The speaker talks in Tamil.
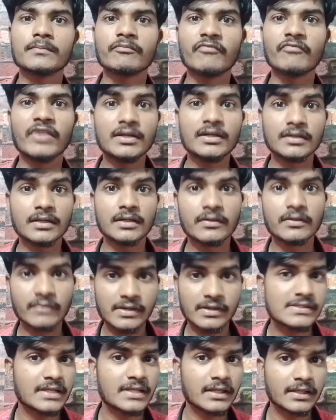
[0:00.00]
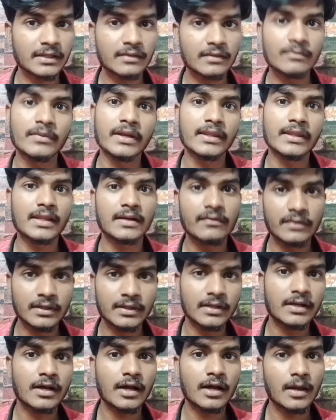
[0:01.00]
வேற்றிருக்கிற வாசிலேருந்து தான் மனிதர்கள்
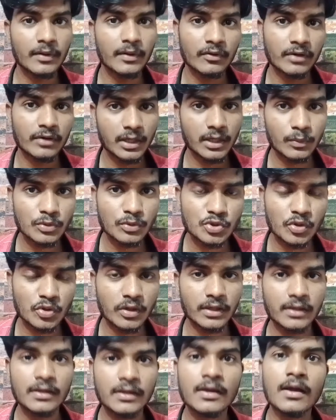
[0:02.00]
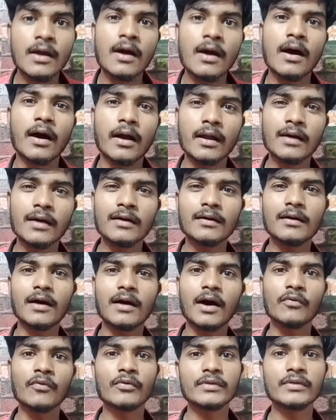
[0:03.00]
வந்திருக்காங்க அப்படி அவங்க கண்டுபிடிச்சிருவாங்க ஆனால்
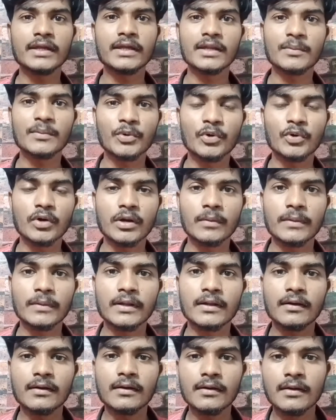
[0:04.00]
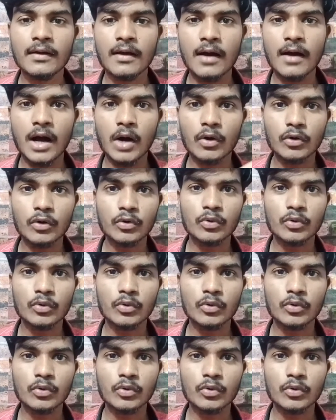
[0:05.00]
அவங்க வந்து என்ன பண்ணுவாங்க அப்படின்னா அவங்க